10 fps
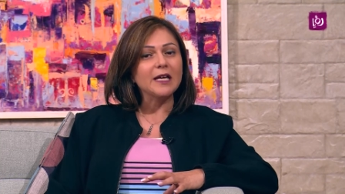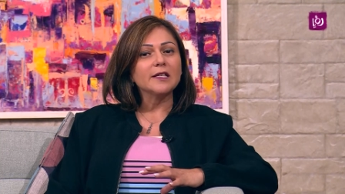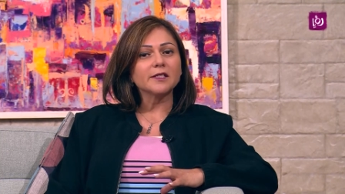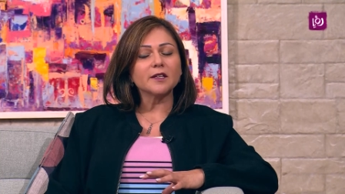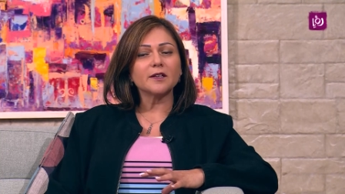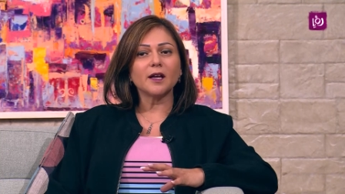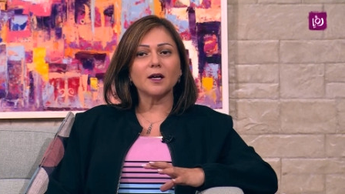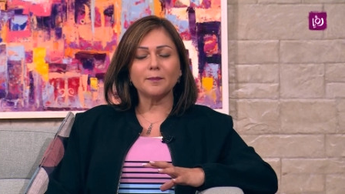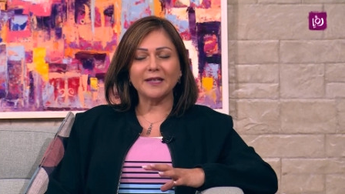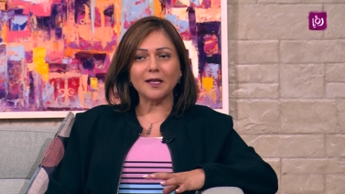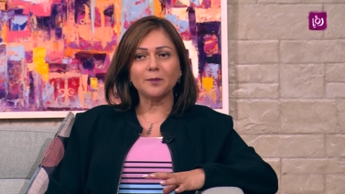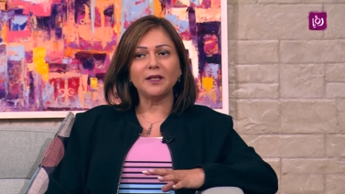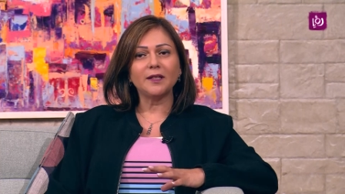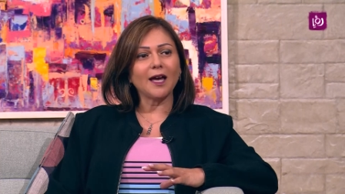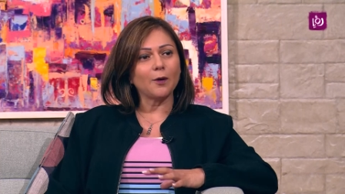صرنا
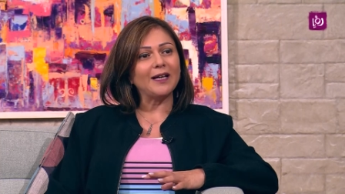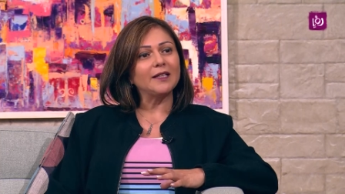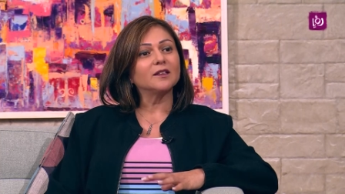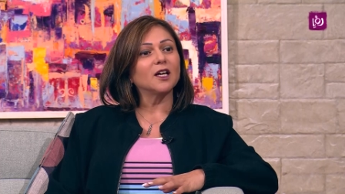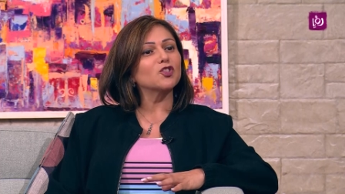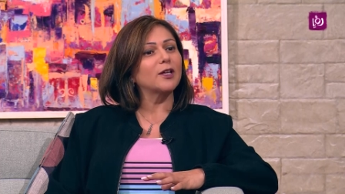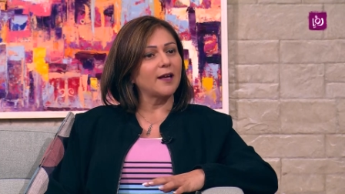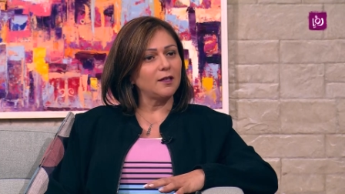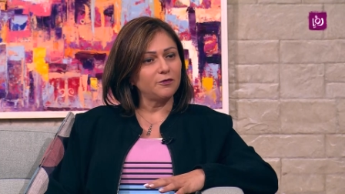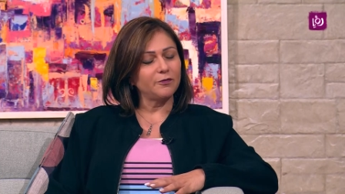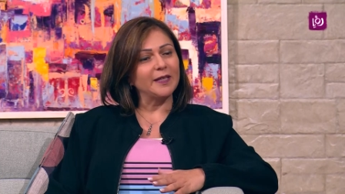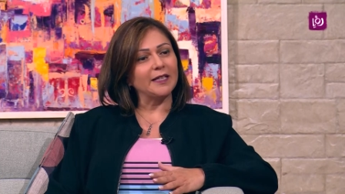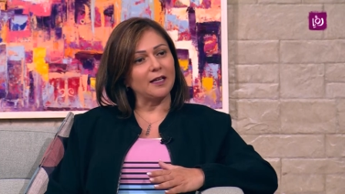مدربين حوالي 12 ألف من